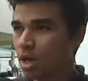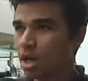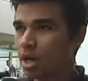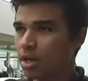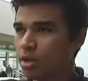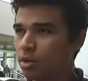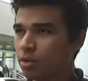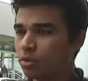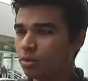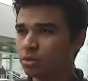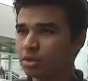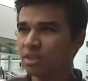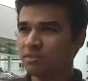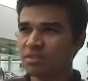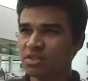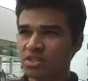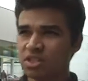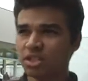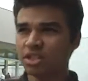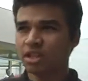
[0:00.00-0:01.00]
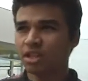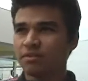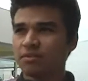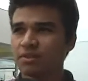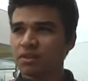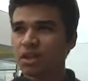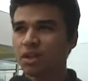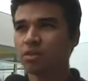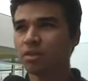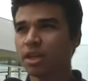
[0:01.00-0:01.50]
Ah, eu tava assistindo
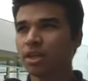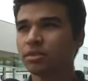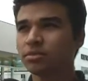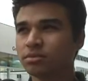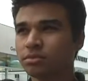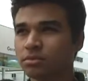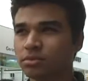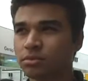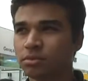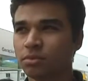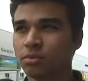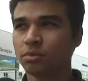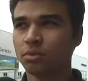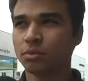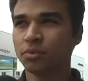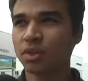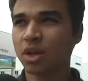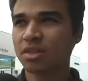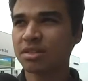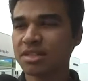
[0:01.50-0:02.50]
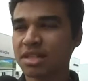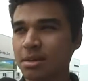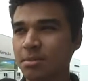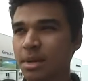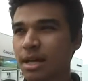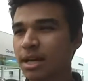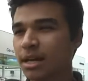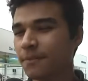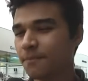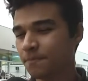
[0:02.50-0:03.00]
televisão, né? No final de
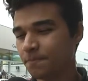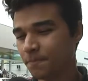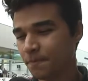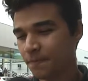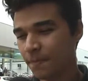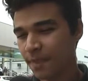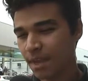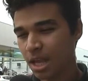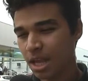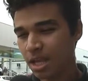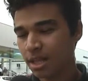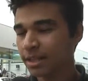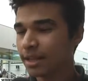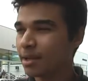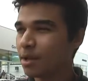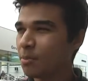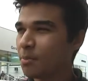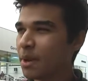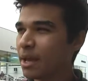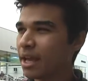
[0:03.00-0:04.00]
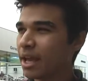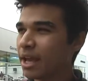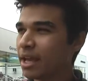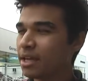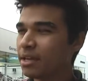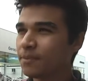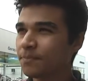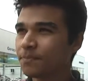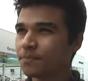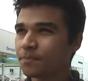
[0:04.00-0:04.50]
semana. Daí eu
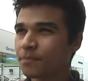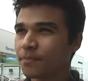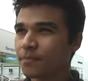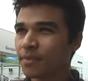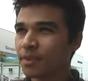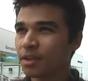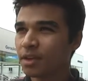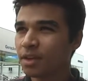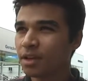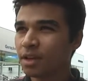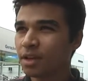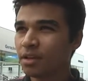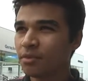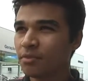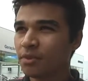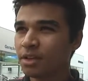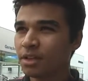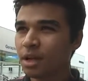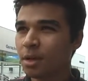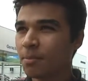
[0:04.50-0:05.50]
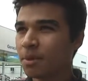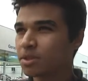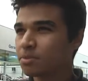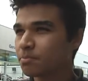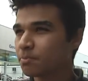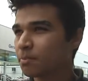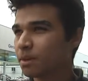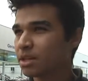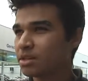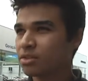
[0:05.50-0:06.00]
peguei e vi, tava
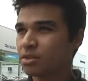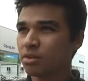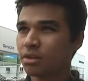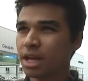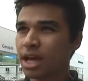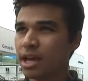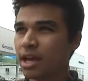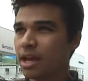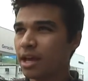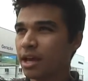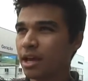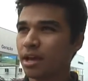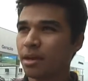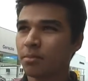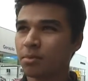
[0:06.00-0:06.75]
apareceu lá, é,